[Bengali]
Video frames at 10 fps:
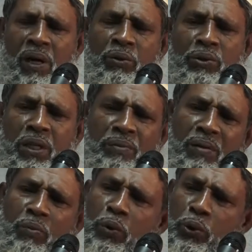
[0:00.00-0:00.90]
মানুষ আমরা
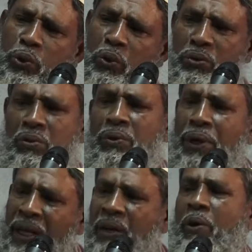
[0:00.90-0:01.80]

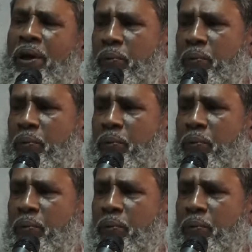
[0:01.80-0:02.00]
মনুষ্যত্বহীন হয়ে